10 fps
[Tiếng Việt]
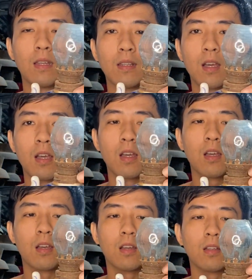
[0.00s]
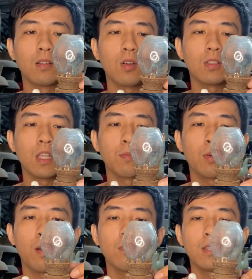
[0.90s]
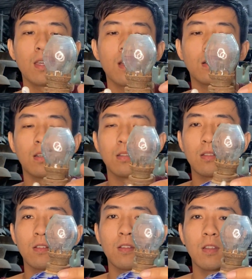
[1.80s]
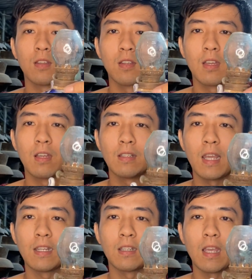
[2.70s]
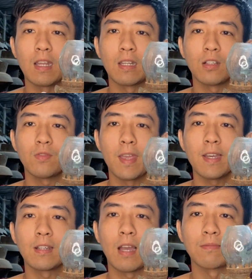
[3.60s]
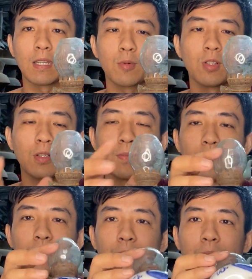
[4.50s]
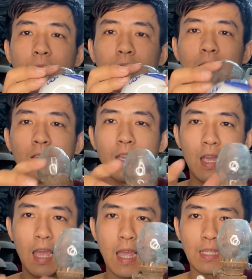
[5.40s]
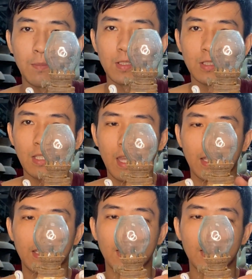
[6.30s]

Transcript: nó có tim có bóng hết trơn rồi đây đây là nó vẽ hàng gồng nha mọi người hai trăm rưỡi ngàn